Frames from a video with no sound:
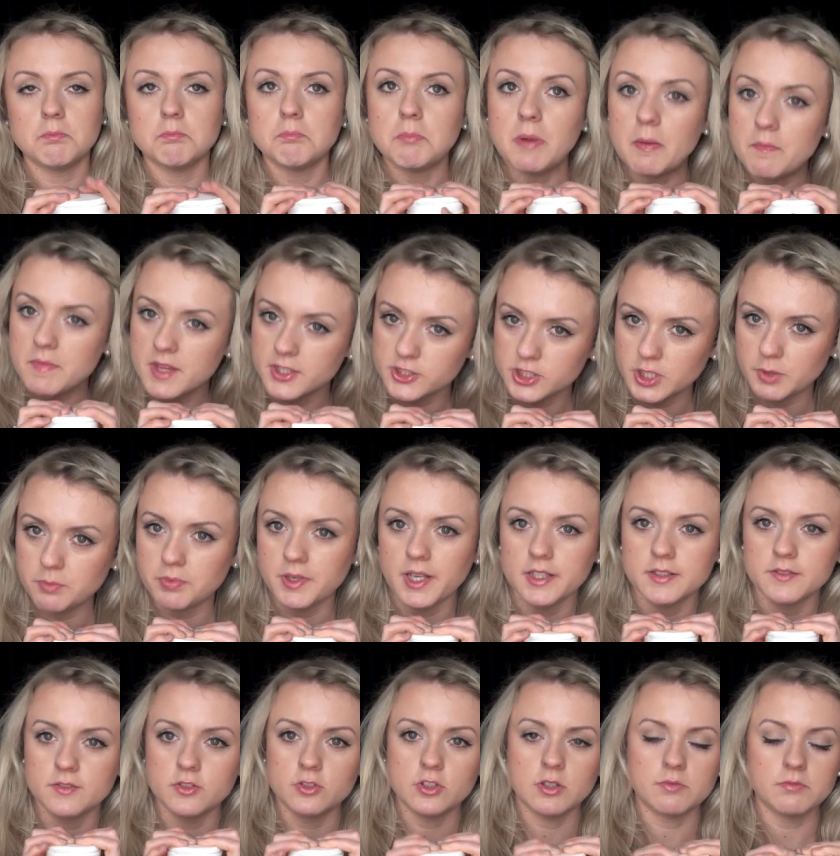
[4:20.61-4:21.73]
Mam nadzieję,
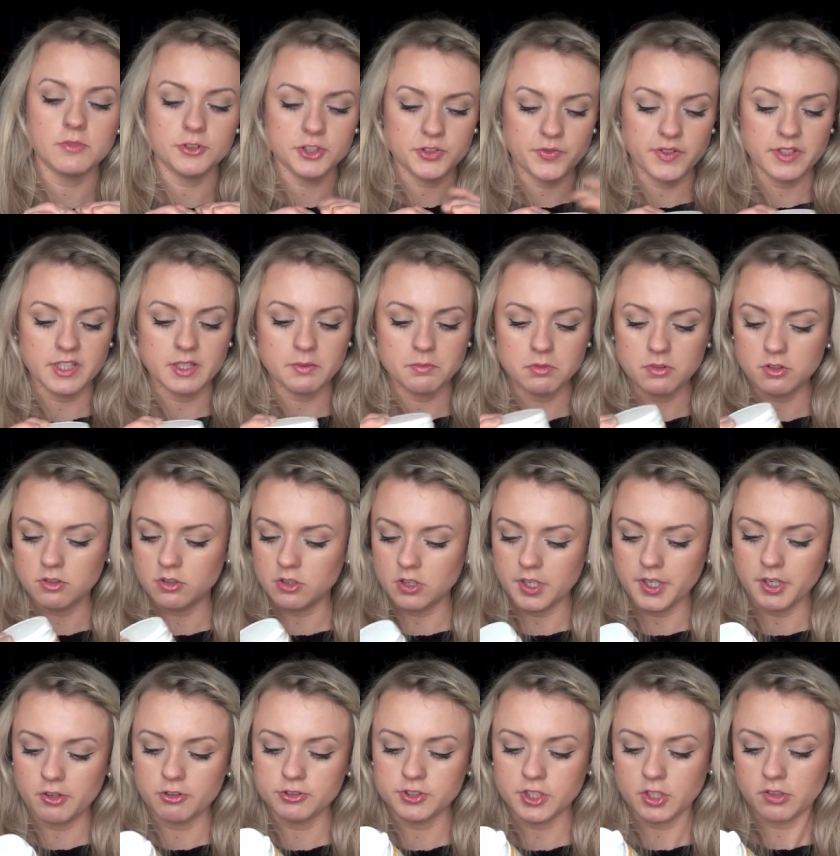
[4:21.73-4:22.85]
pojadę do domu na święta, bo
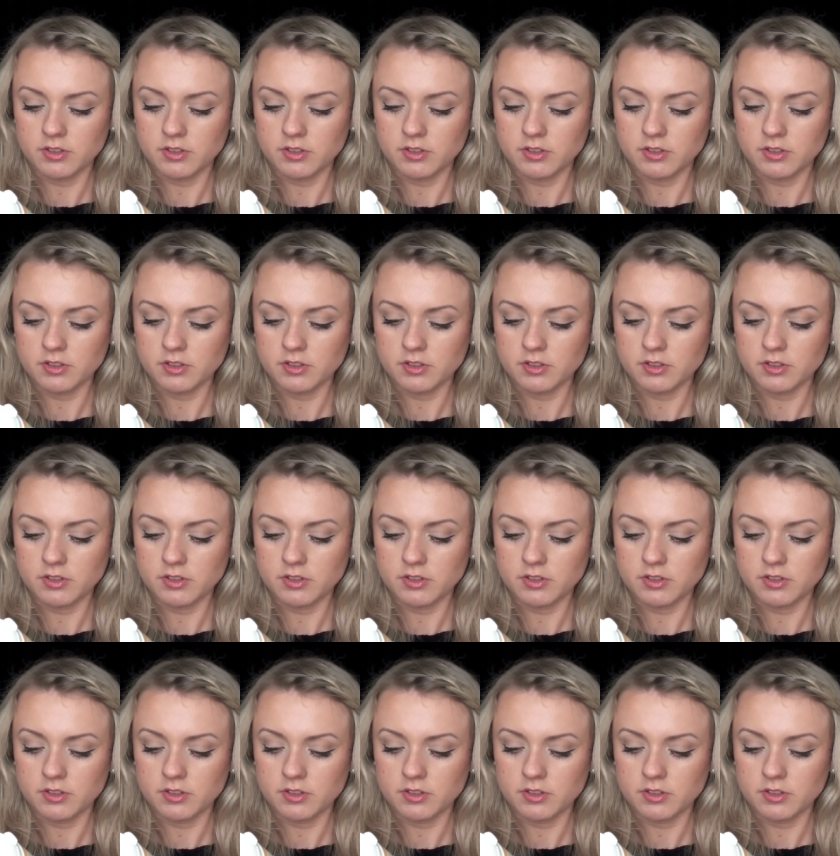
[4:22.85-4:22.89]
jakoś